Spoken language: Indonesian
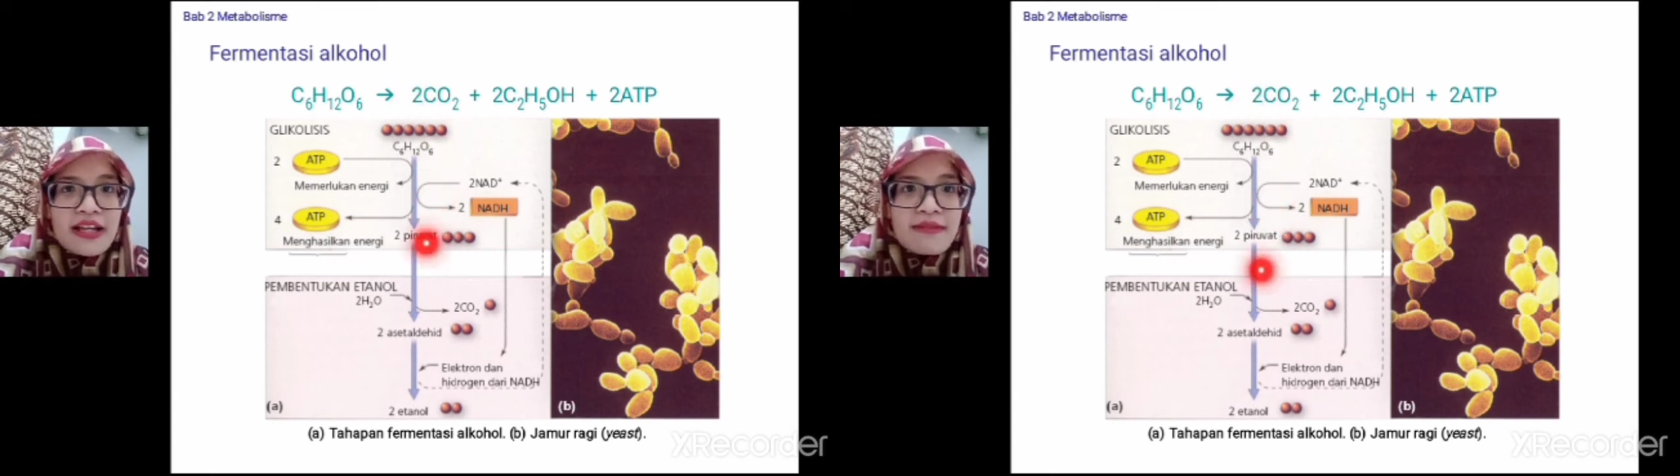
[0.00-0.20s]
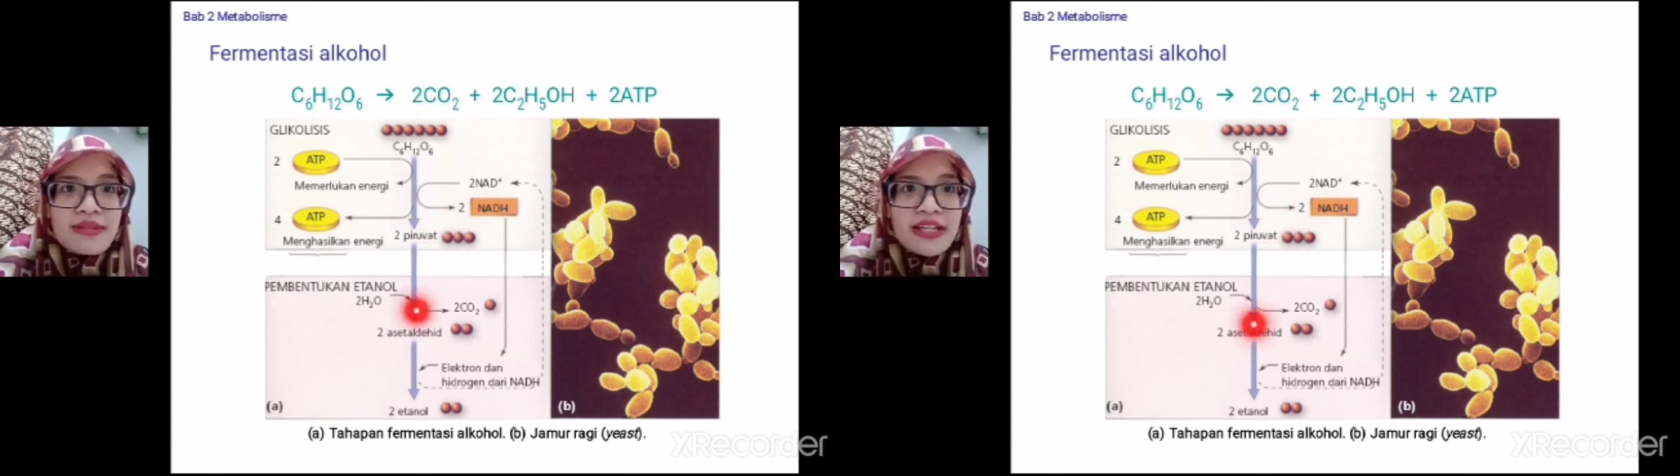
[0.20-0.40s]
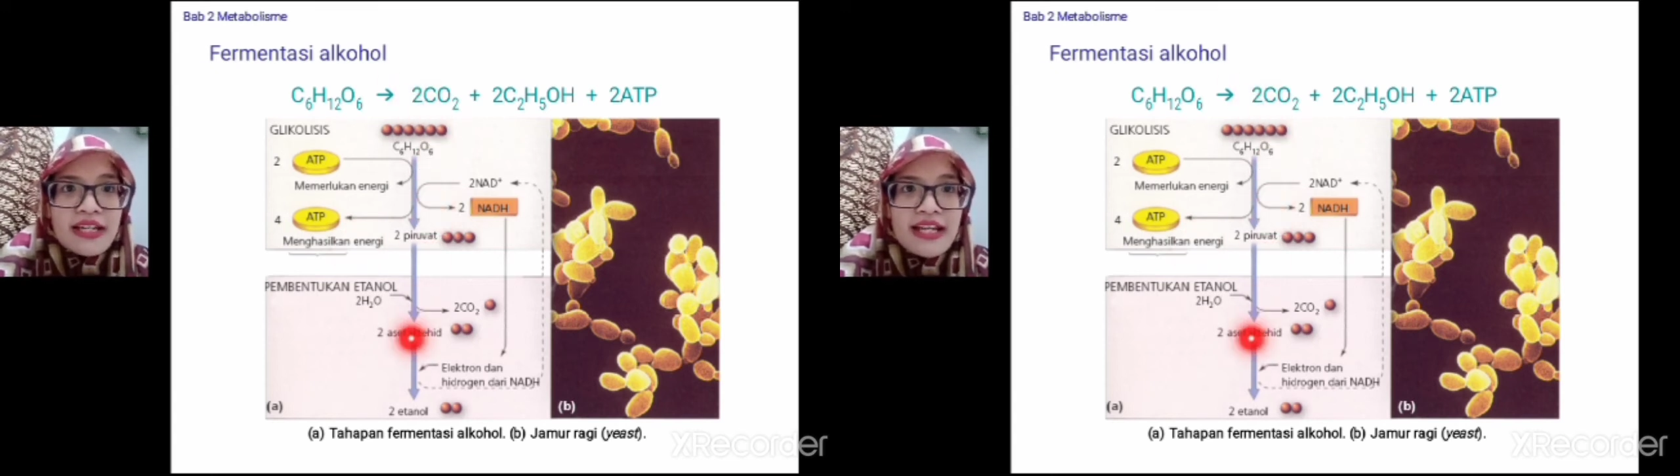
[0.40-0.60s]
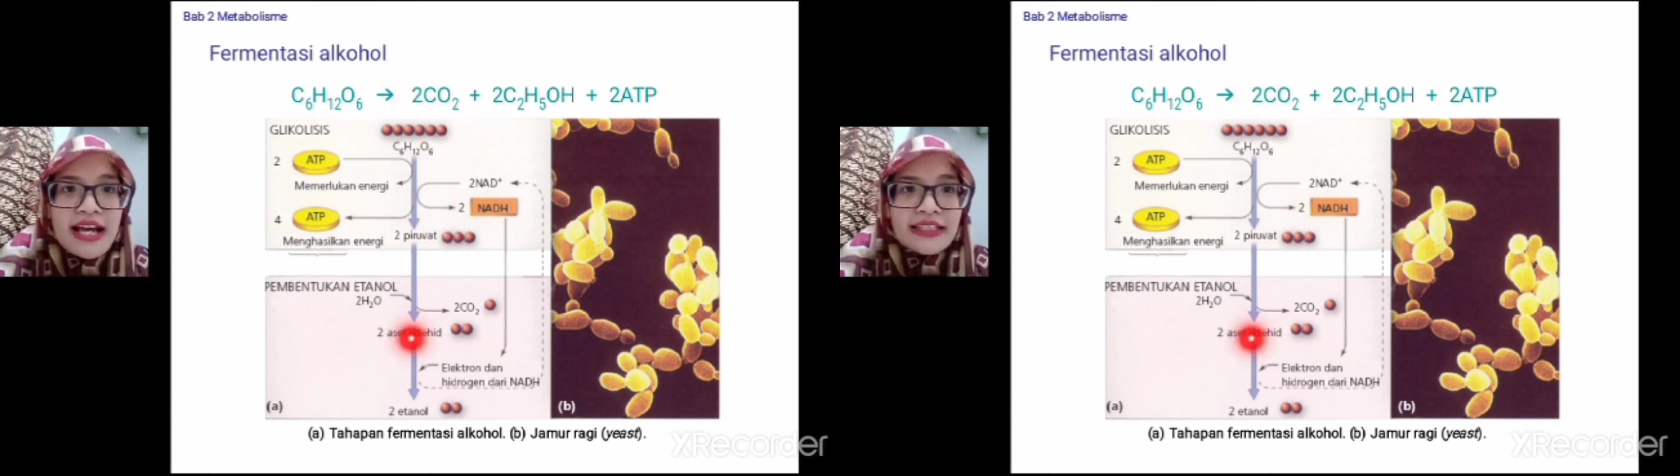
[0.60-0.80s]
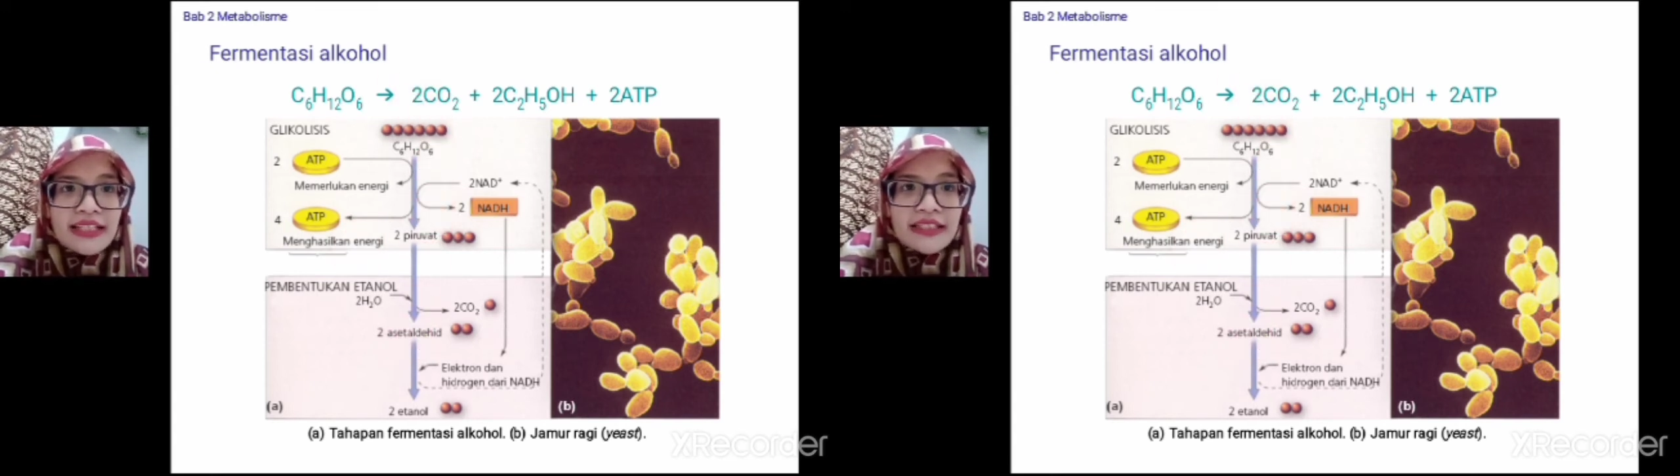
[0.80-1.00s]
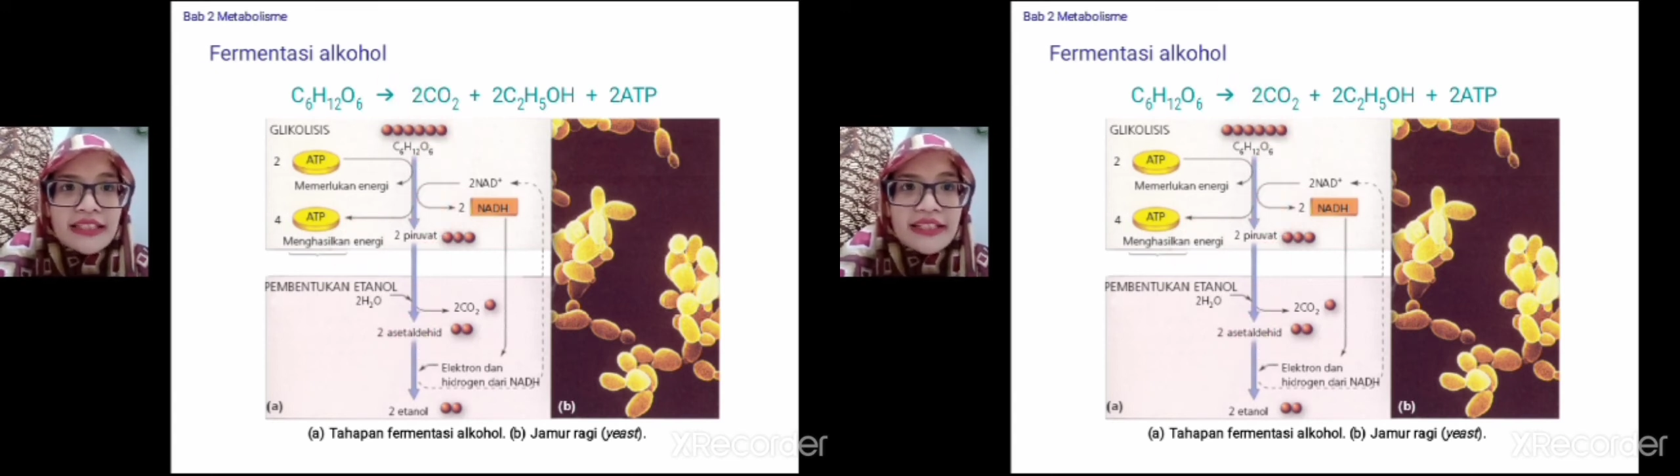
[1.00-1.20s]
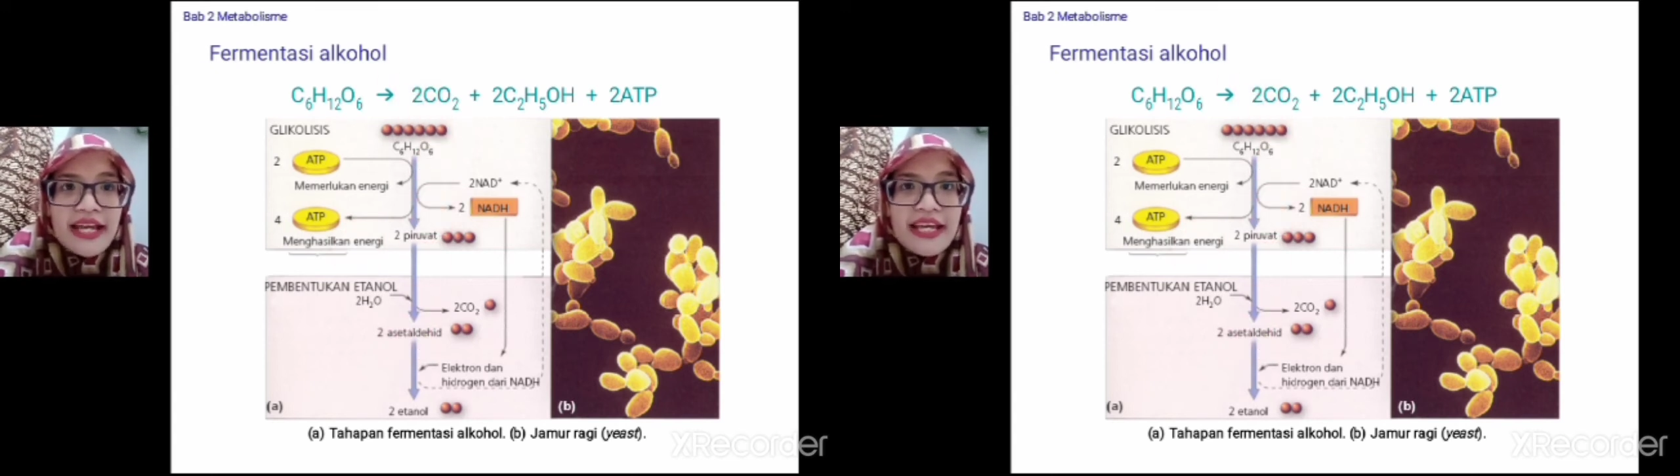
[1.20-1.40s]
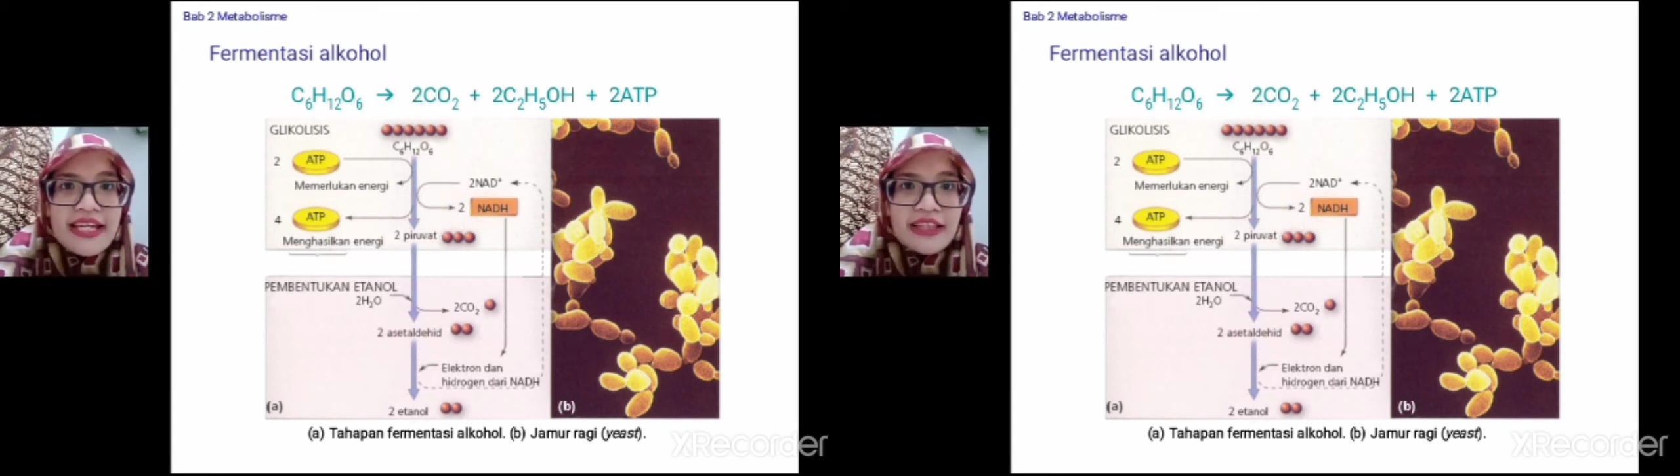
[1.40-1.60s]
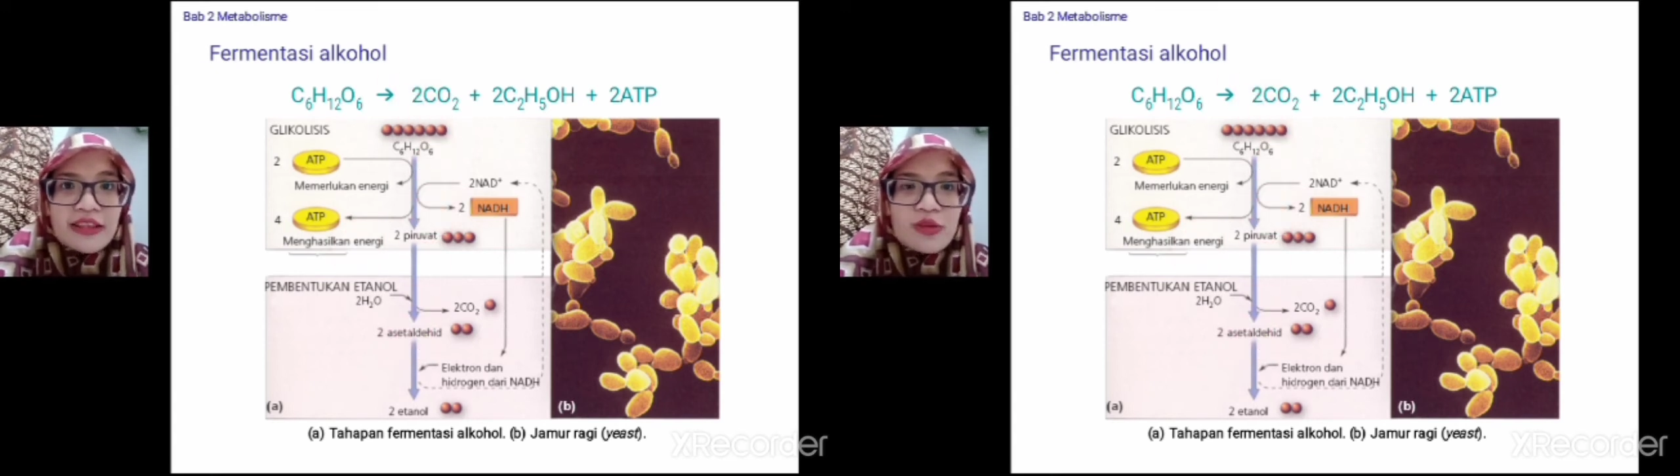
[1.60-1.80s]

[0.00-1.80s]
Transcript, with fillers: lagi menjadi asetildehid